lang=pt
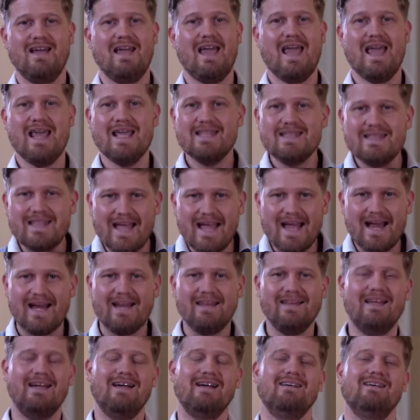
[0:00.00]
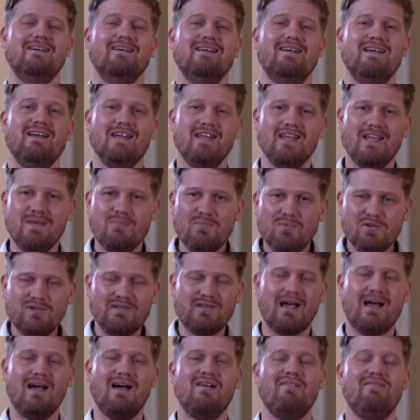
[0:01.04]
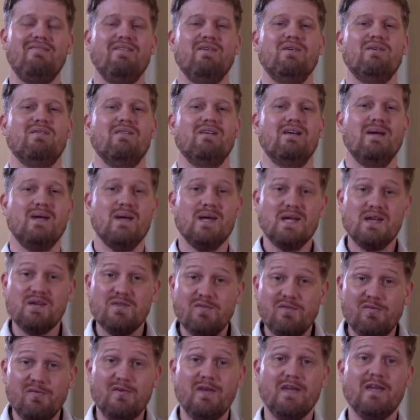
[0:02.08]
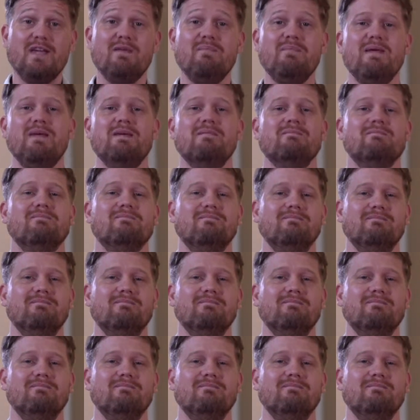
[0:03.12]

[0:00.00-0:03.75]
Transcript: É eterna, imutável, firme.